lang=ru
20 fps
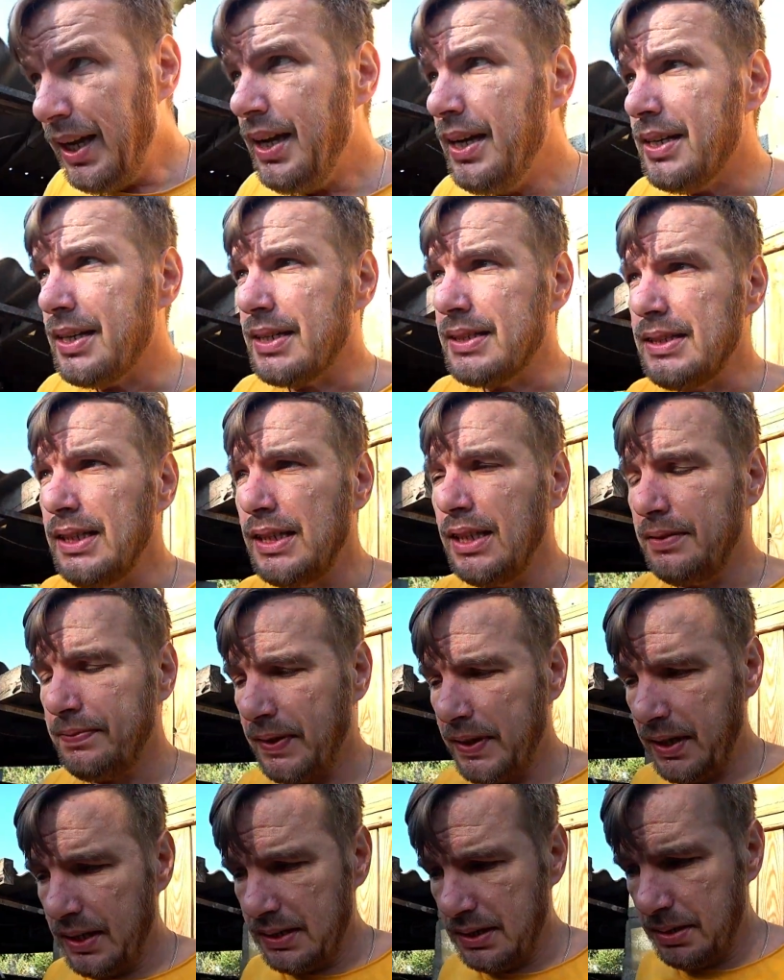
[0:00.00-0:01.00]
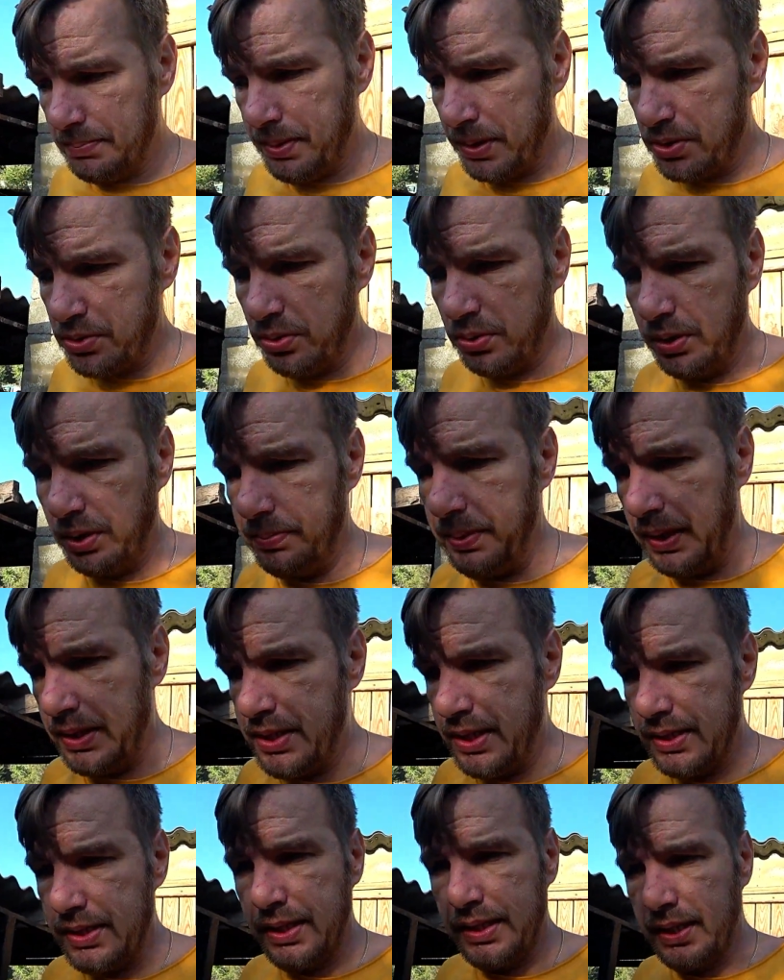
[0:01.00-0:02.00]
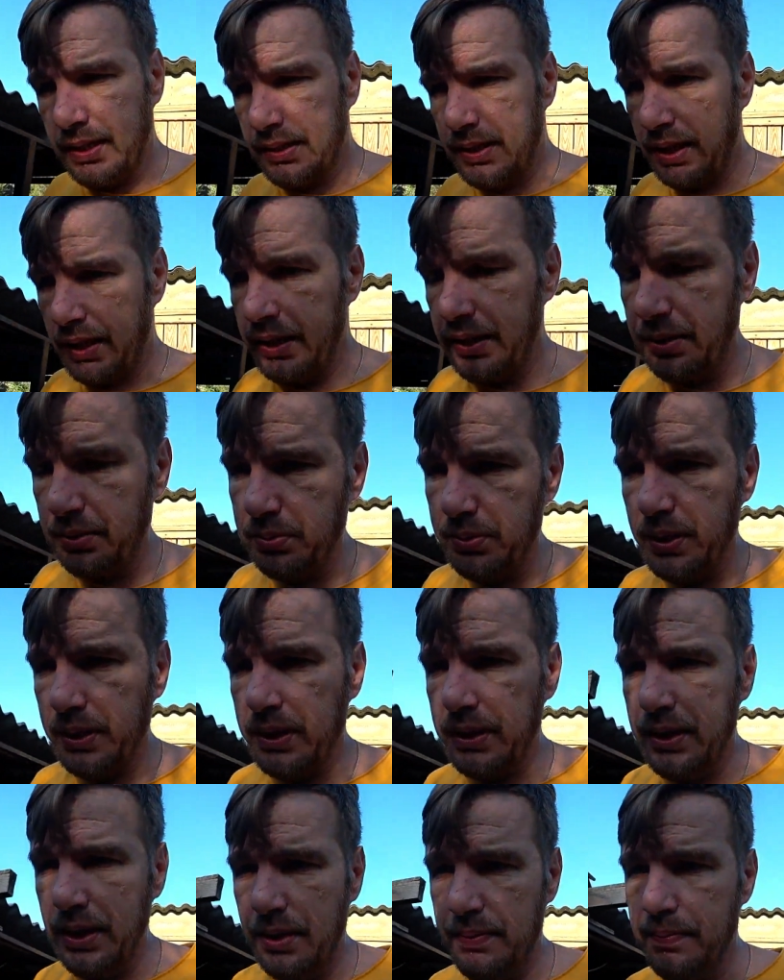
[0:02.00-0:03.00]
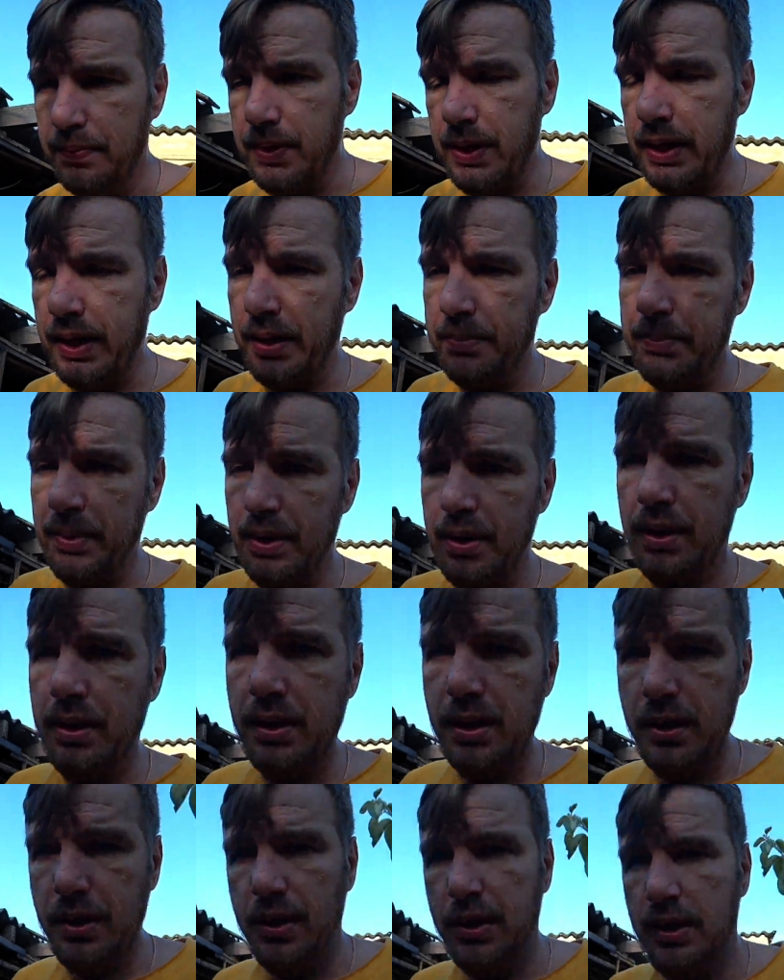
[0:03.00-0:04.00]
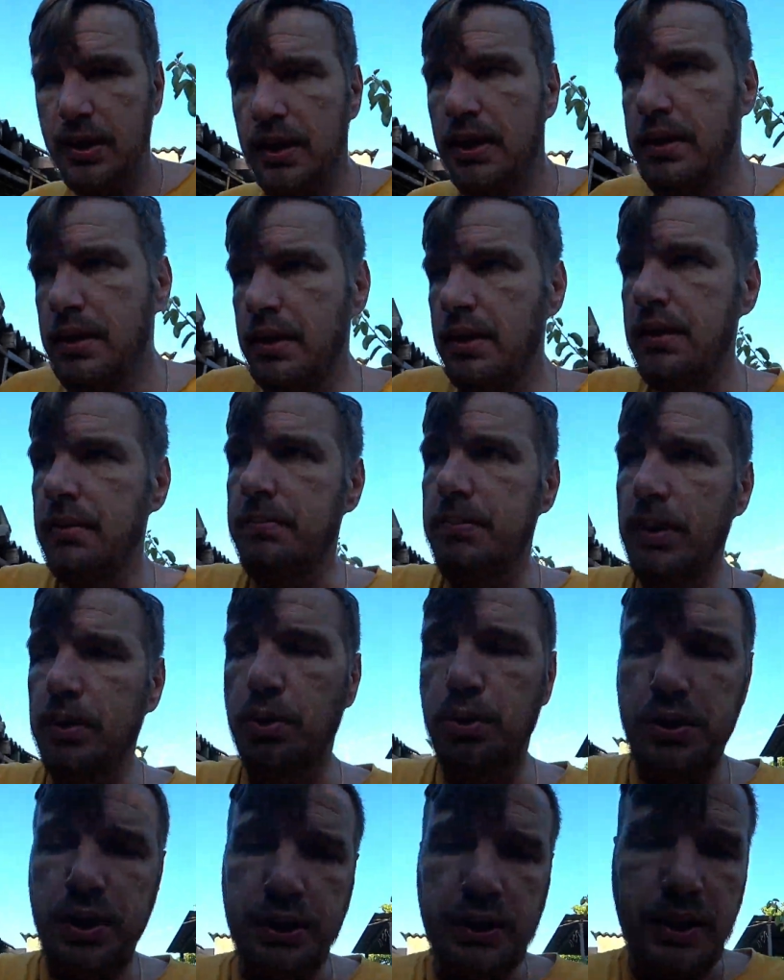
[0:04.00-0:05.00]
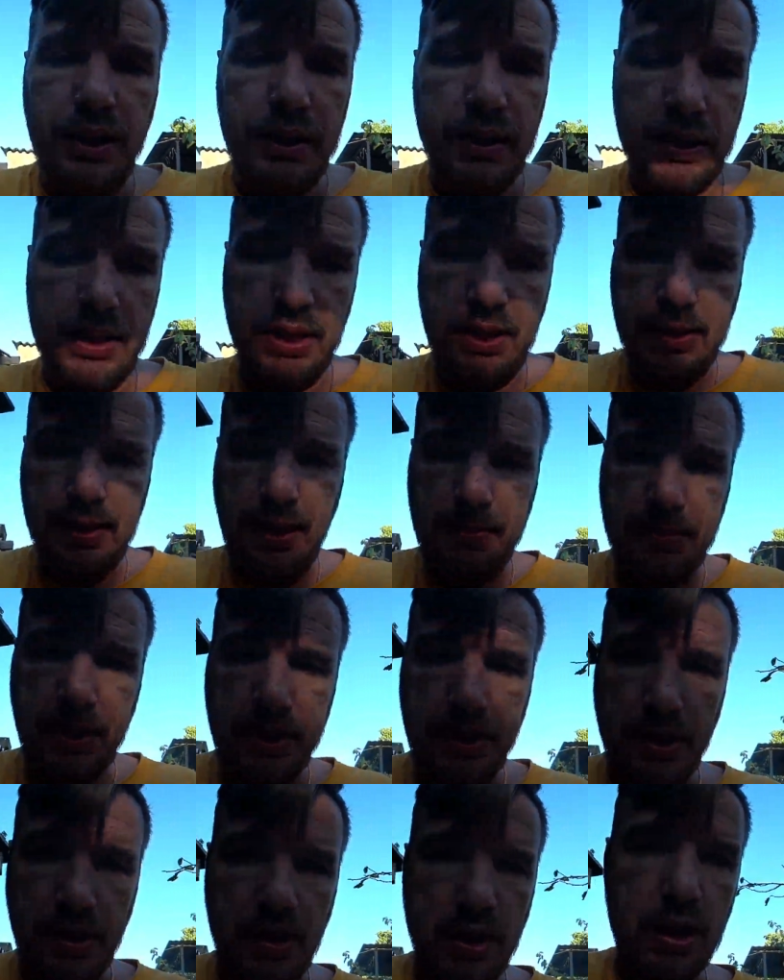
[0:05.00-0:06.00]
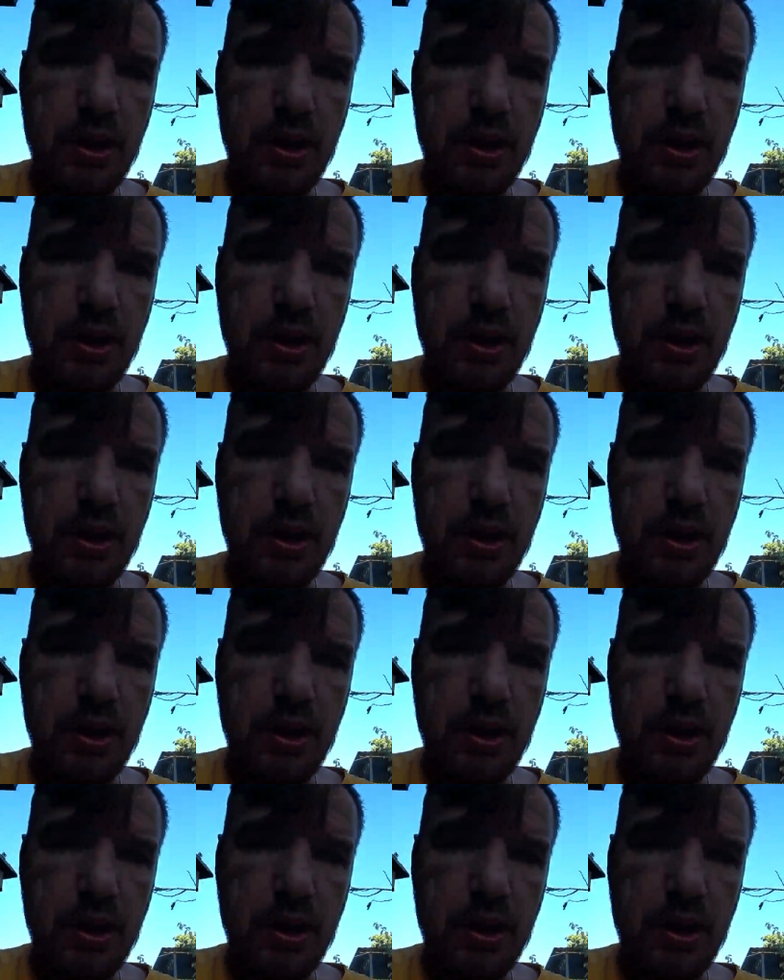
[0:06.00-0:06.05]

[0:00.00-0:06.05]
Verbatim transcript: Раз этот вариант не прошел, ребят, сейчас этих троих туда кидаем в гарем. Молоденьких наших самочек.